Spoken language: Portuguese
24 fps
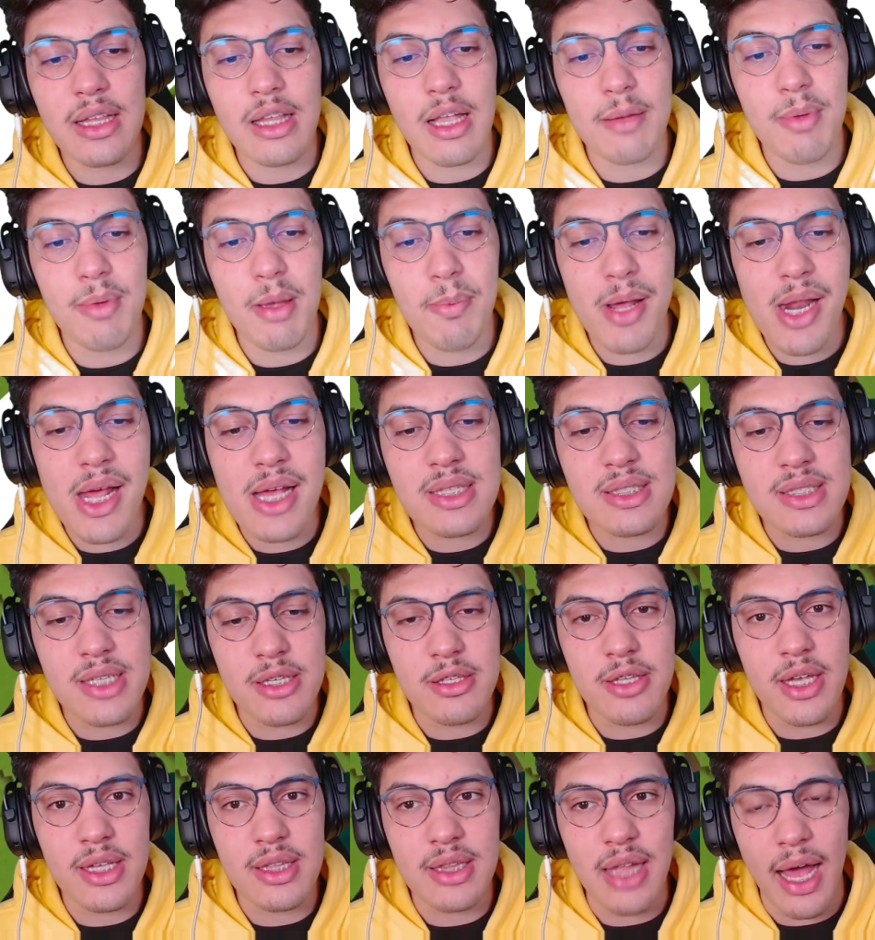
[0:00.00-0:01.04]
tá bem
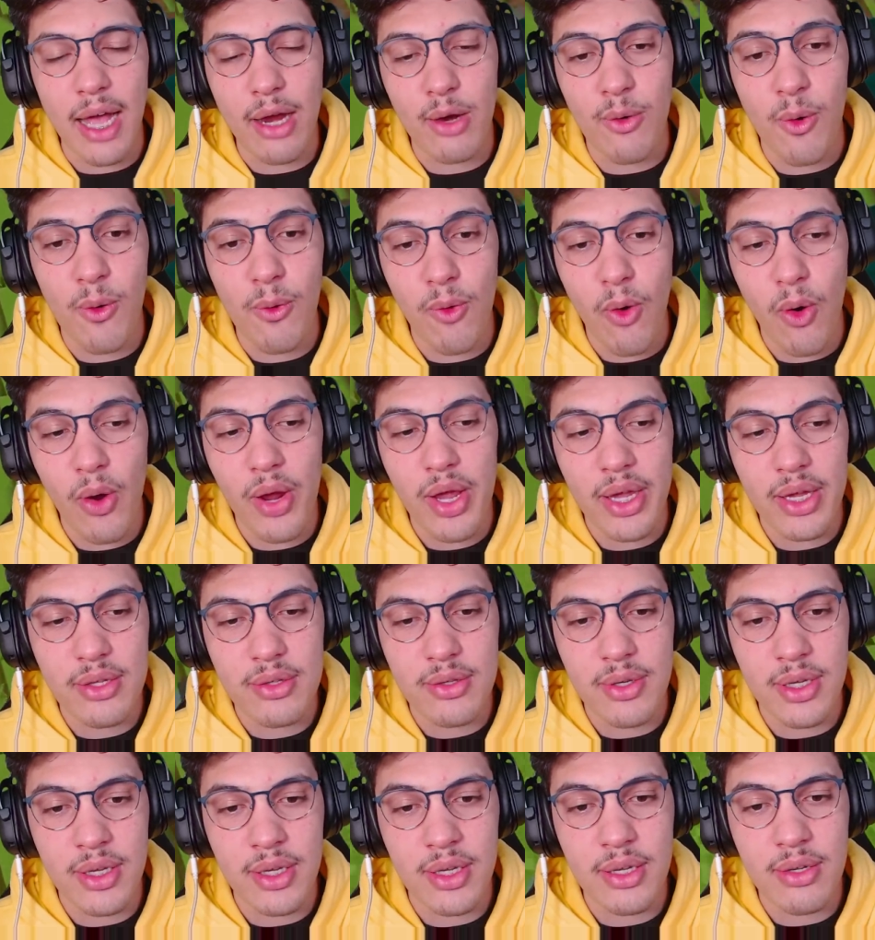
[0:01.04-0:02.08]
parecido, hein? Tá
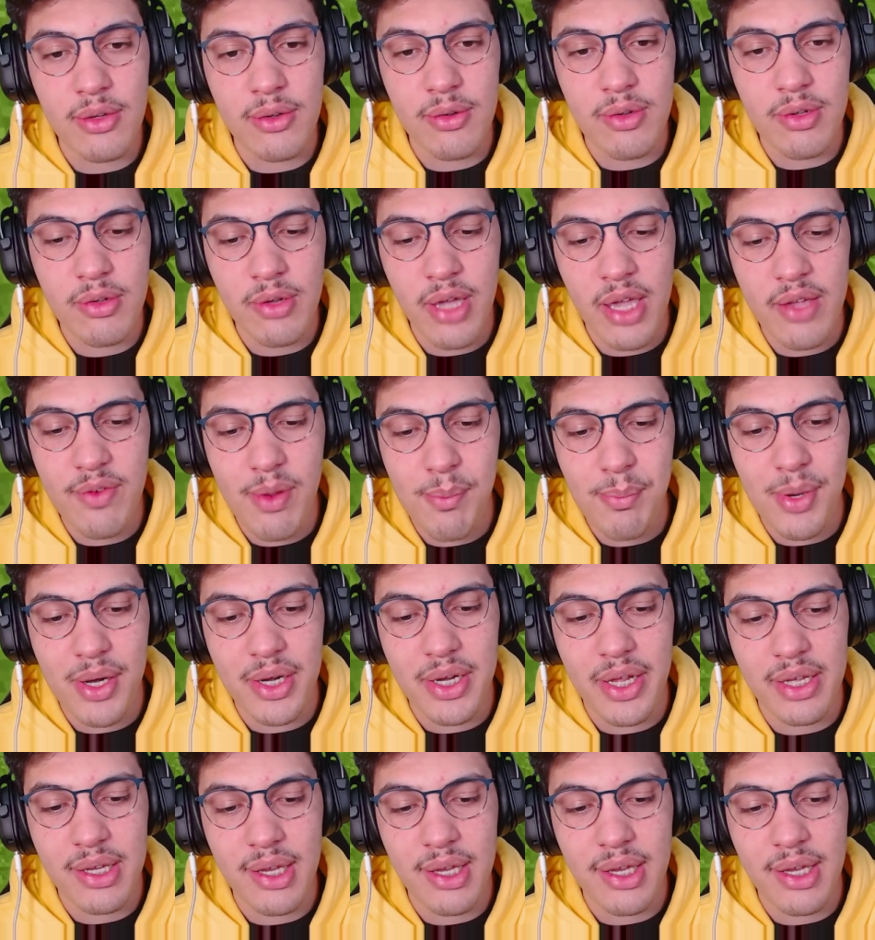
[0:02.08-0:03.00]
concorrendo aí. Quem vai perder?